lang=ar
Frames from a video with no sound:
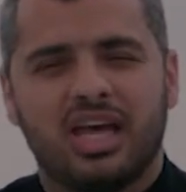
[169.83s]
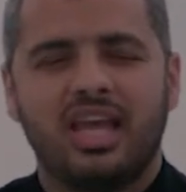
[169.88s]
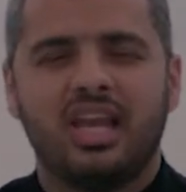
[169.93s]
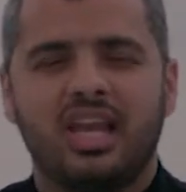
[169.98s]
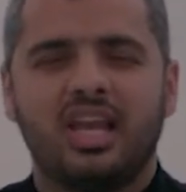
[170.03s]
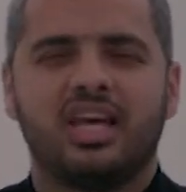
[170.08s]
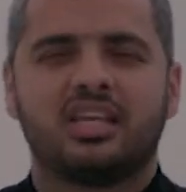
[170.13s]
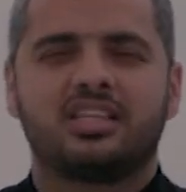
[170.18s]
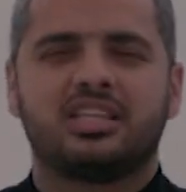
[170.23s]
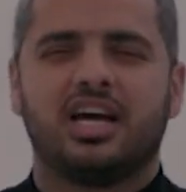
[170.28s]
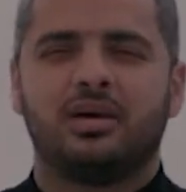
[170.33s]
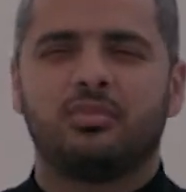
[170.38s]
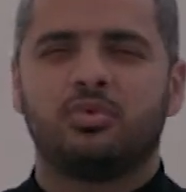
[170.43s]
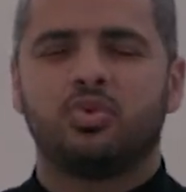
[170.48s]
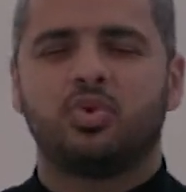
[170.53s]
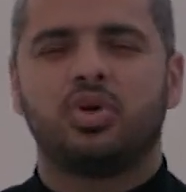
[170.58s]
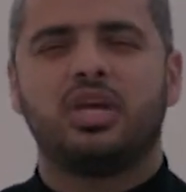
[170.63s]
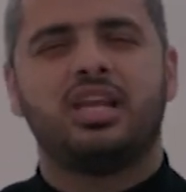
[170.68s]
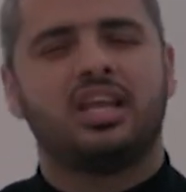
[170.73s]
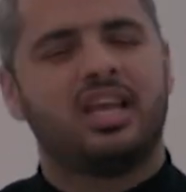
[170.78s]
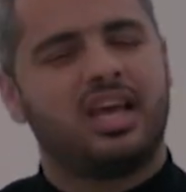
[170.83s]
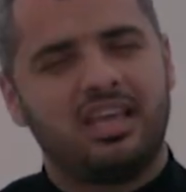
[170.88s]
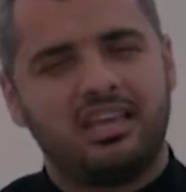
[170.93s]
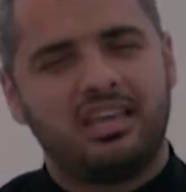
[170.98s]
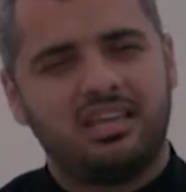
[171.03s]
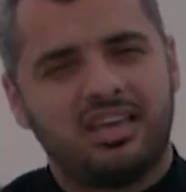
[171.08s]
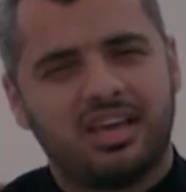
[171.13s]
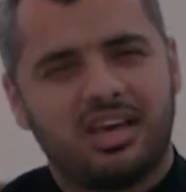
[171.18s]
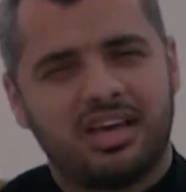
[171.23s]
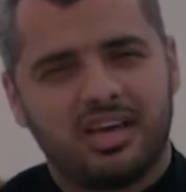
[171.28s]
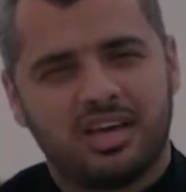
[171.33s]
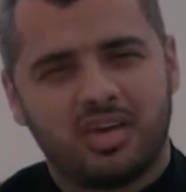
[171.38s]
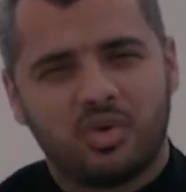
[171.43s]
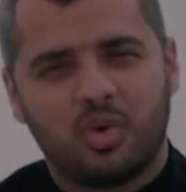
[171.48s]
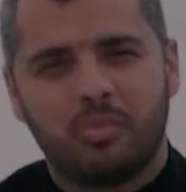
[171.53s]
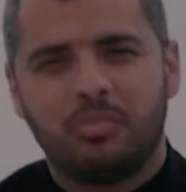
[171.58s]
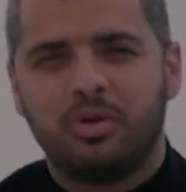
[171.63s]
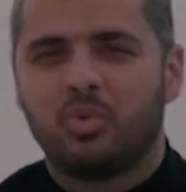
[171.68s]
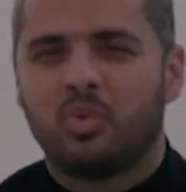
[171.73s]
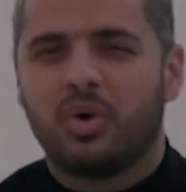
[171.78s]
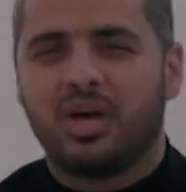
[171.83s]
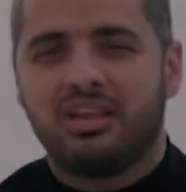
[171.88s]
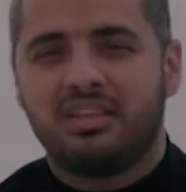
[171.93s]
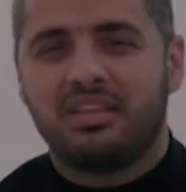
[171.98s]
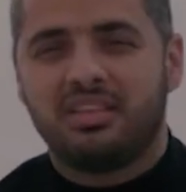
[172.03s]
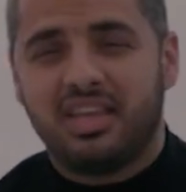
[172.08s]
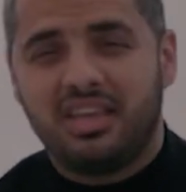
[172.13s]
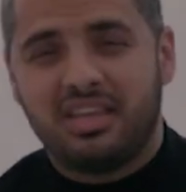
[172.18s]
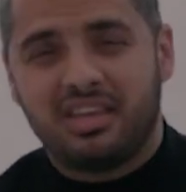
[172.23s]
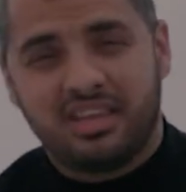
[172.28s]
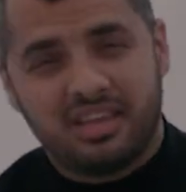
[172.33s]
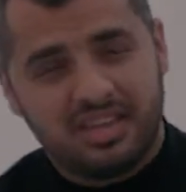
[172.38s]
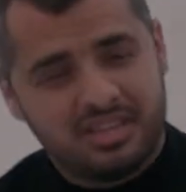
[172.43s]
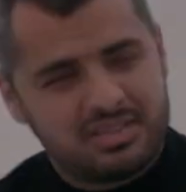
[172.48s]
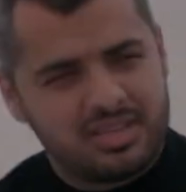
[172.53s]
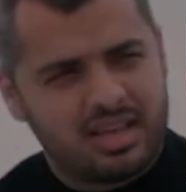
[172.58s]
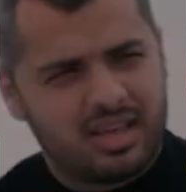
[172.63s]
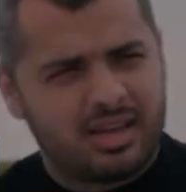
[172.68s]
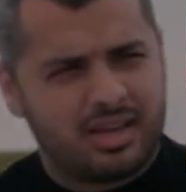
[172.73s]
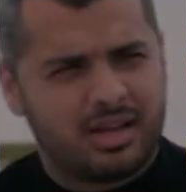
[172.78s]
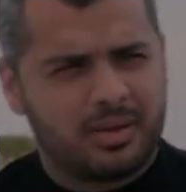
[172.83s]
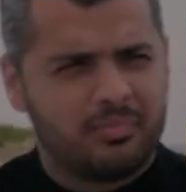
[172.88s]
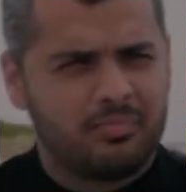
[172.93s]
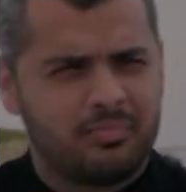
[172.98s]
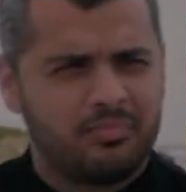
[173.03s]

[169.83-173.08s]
ألا تعبدوا إلا إياه وبالوالدين إحسانا